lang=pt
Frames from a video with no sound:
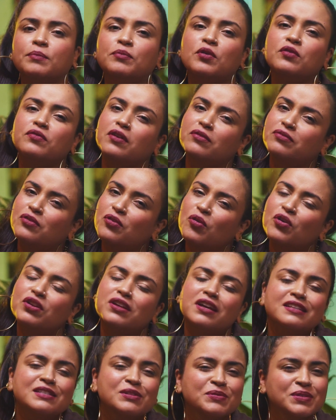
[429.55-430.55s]
por favor,
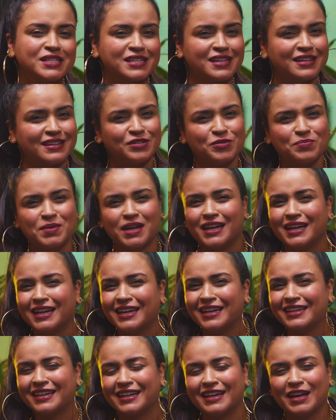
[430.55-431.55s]
conheçam a cena de
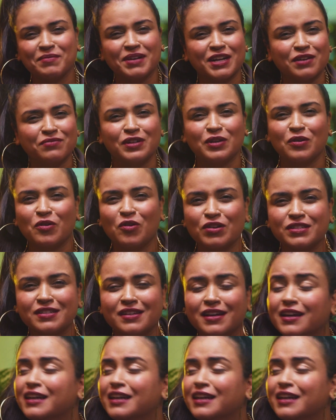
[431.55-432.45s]
Belém, que ela é maravilhosa.